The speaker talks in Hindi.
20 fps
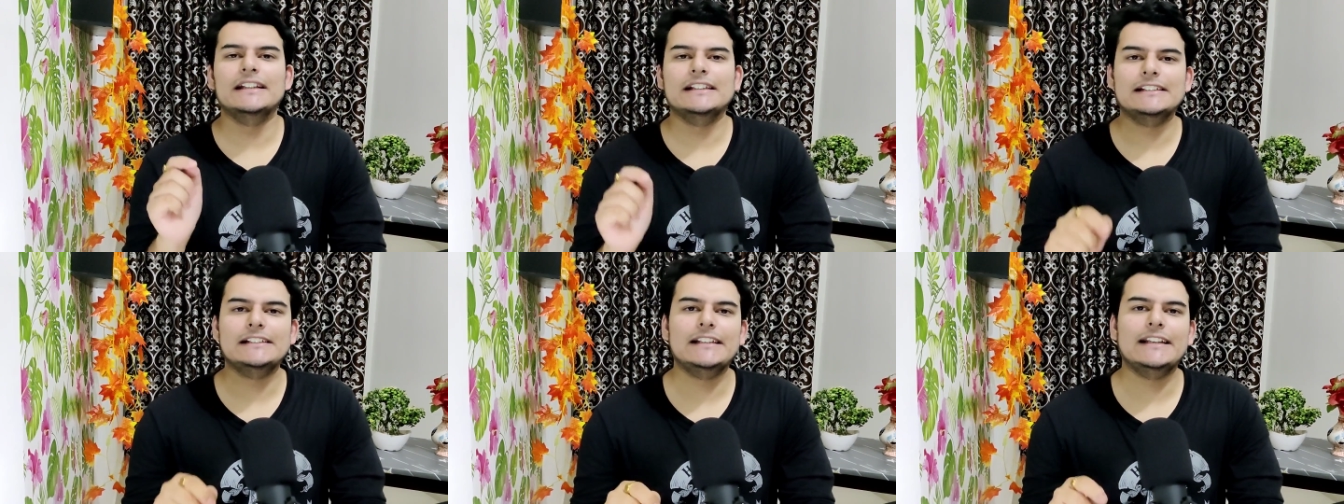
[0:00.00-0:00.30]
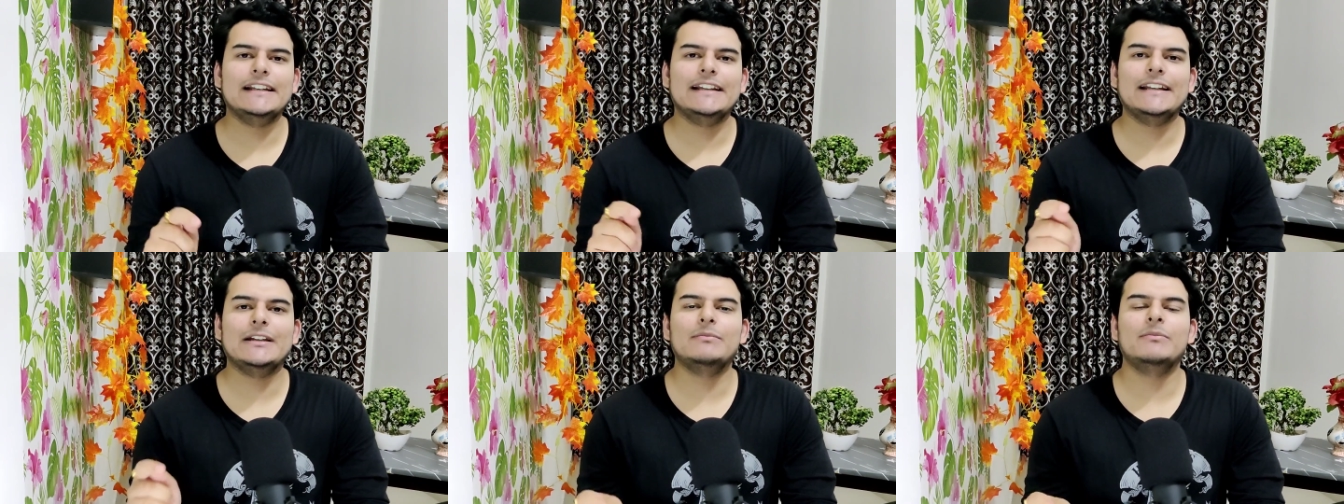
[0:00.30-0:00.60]

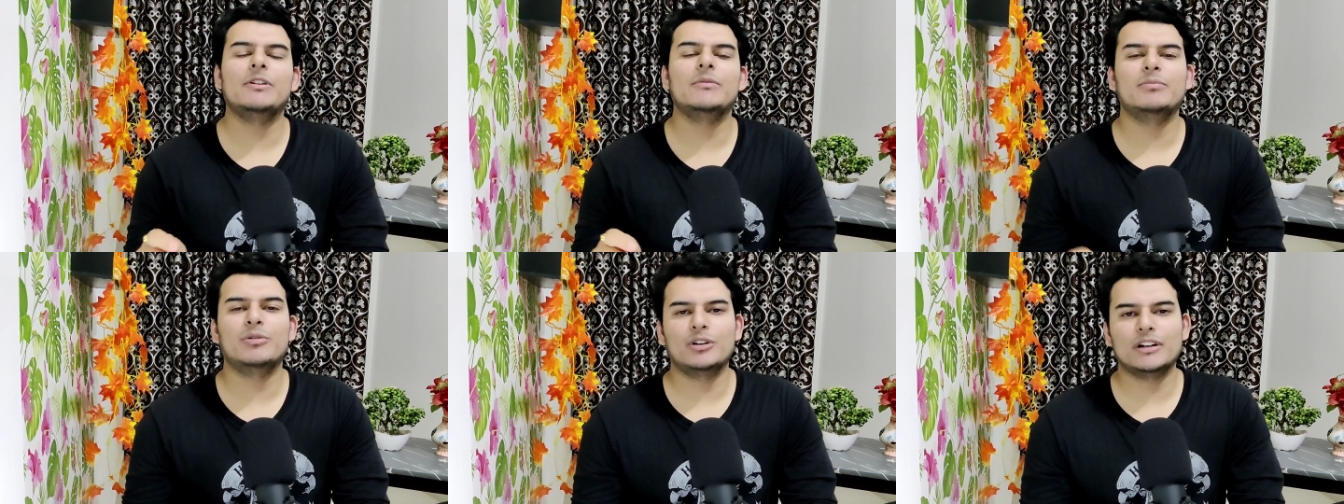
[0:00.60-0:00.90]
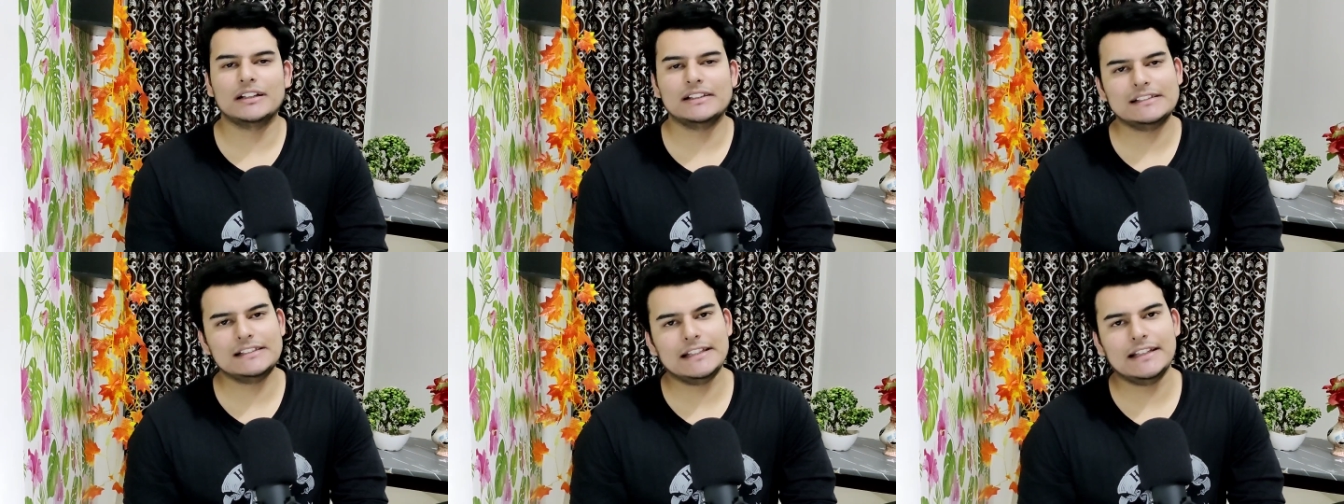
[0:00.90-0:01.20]
इससे क्रीम की
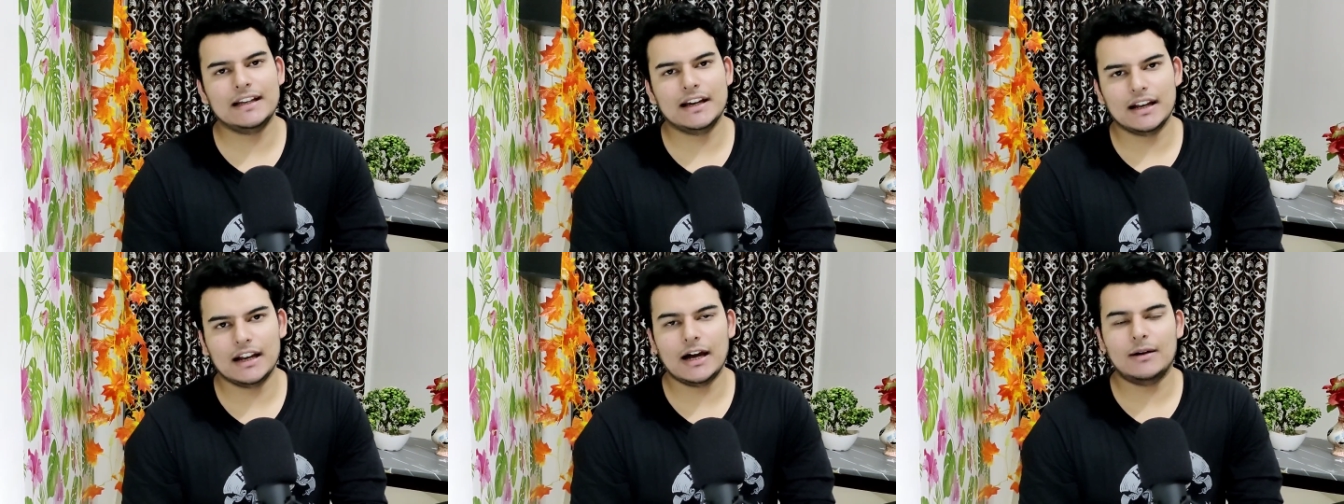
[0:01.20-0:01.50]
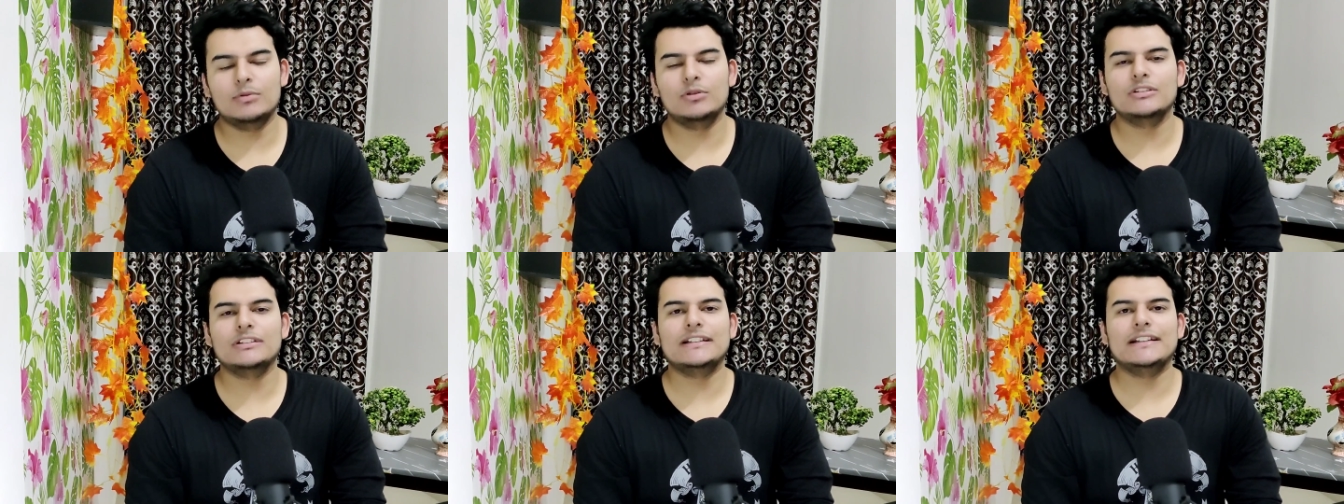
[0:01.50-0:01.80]
पोटेंसी
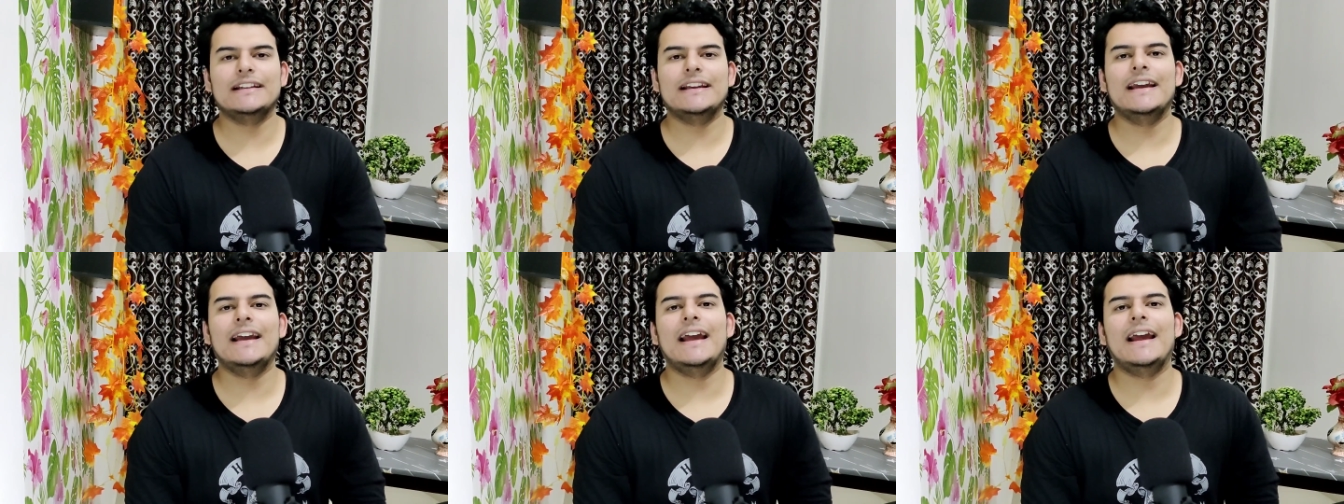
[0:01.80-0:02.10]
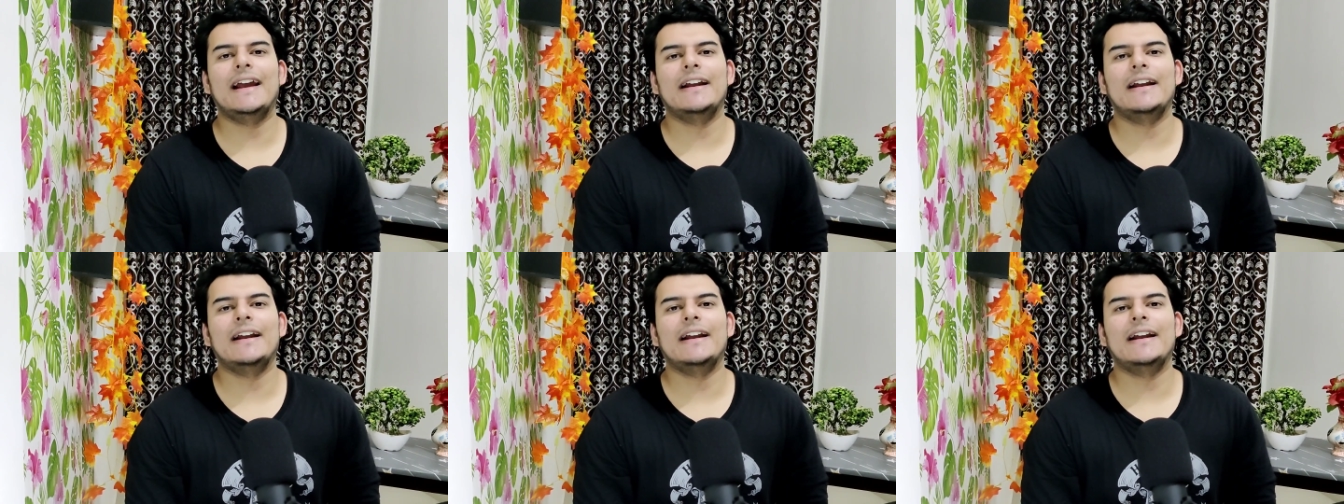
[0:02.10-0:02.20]
ख़राब होती है